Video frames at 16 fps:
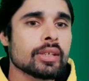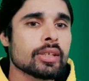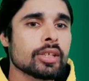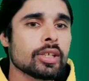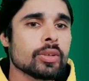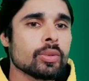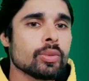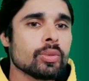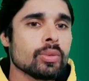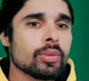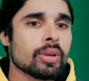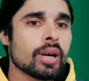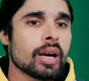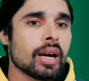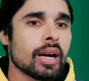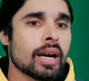क्यू
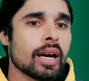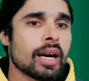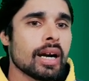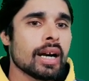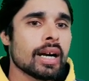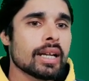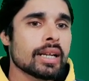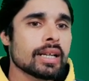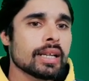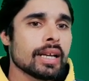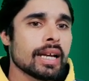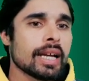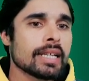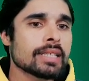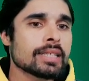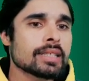आर
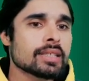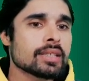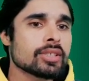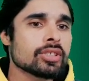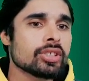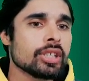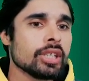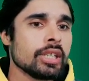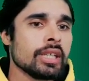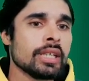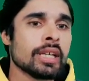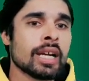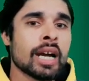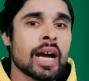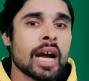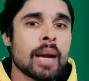एस टी
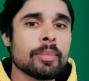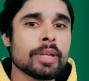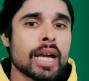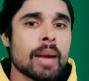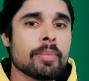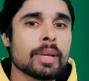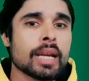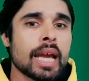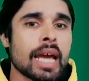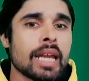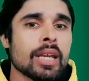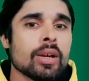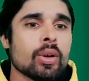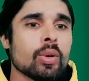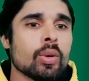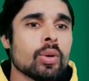अब यहाँ पर
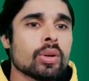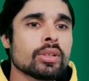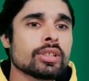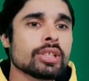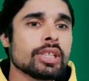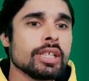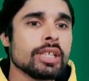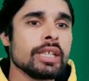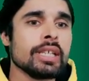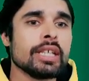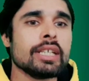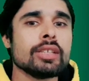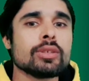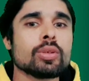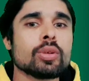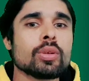L और T
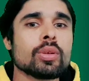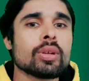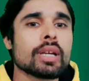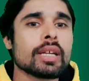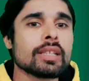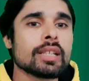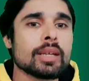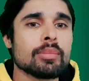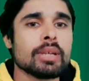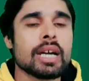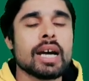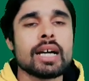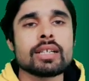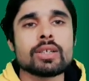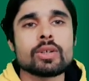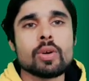इन दोनों के
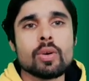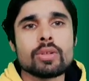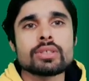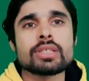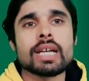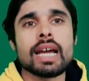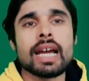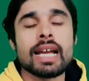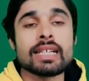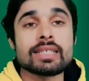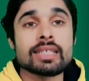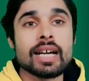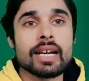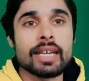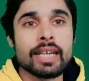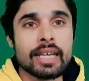दरमियान कौन सा
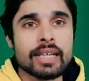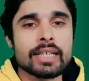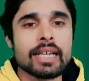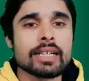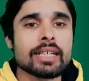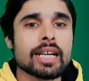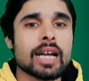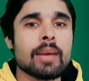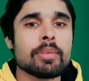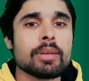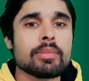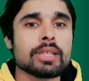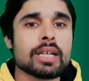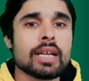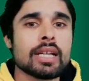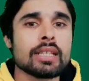ऐसा एक लेटर आपने
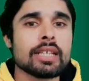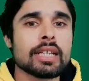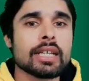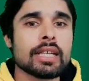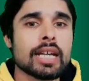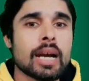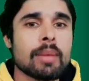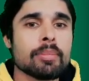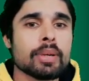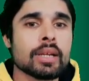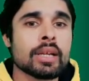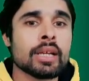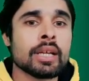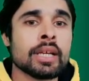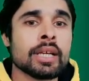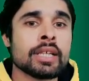बताना देखिए यहाँ पर
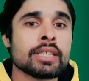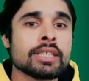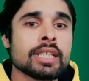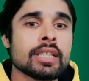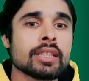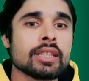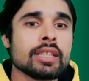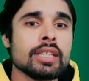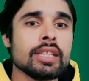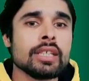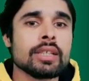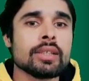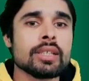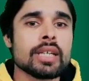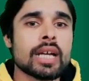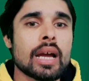ये
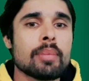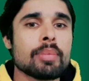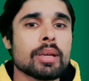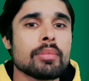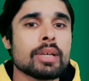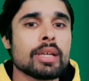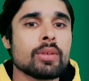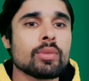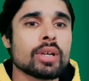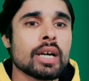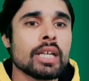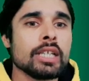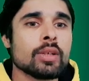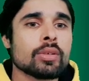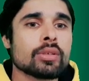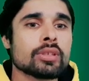तीन यहाँ पर मैंने उठा
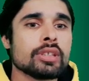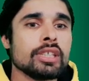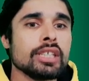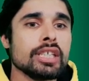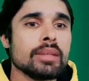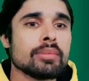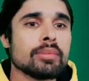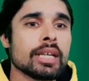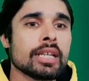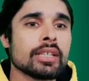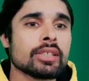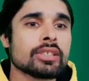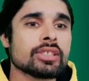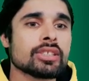ली और तीन ही मैंने